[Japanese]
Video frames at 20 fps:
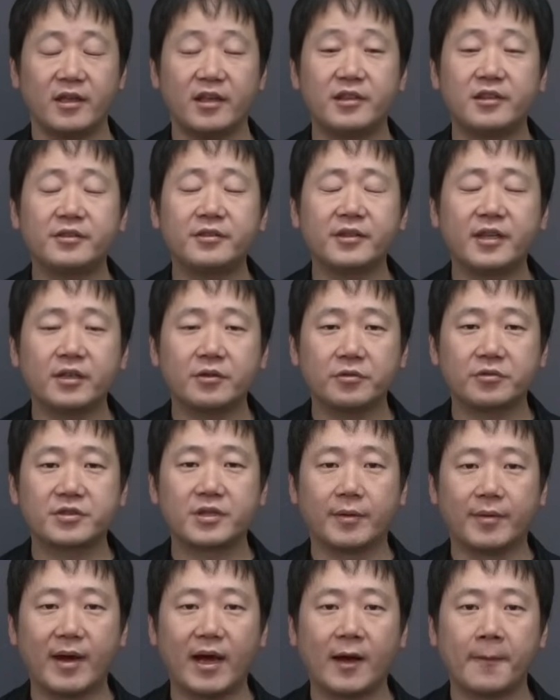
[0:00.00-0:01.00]
位置づけと
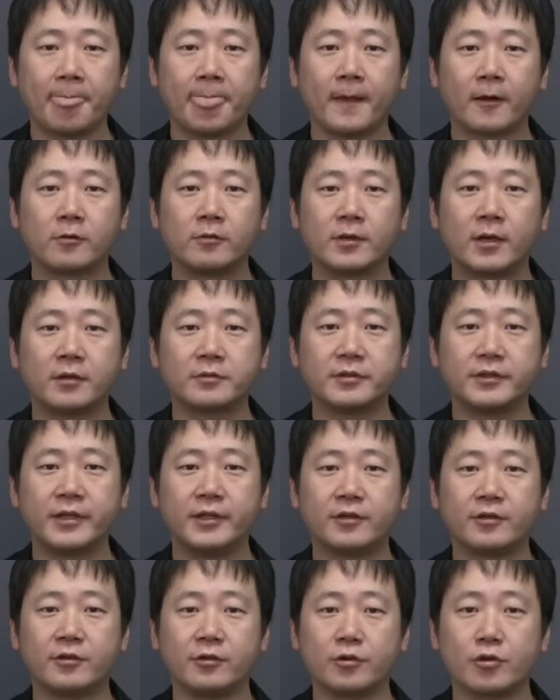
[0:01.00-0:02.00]
してはこの後
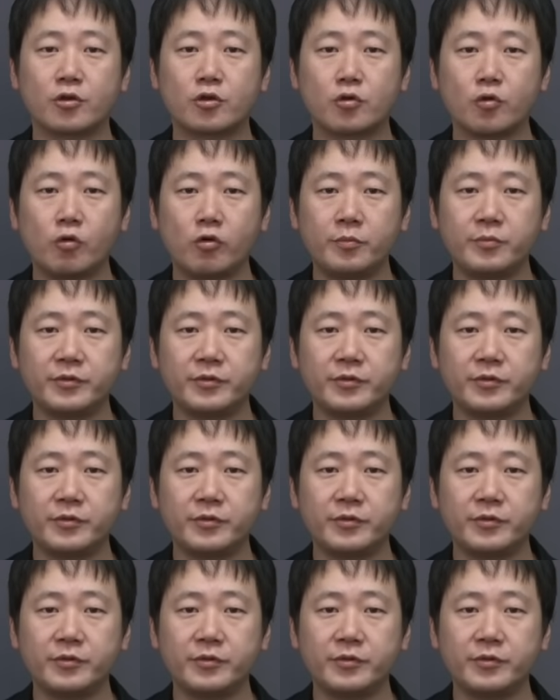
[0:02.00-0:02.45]
出てくる聖